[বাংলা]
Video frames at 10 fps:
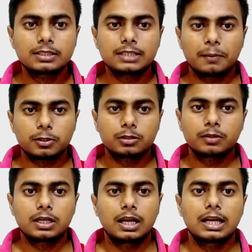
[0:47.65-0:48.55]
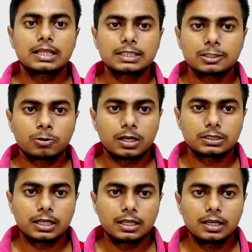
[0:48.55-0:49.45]
যার মাধ্যমে লেনদেন করা
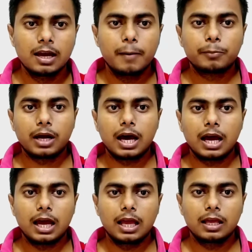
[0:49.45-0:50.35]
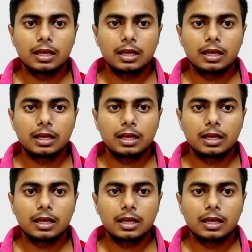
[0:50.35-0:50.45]
যায় প্রায়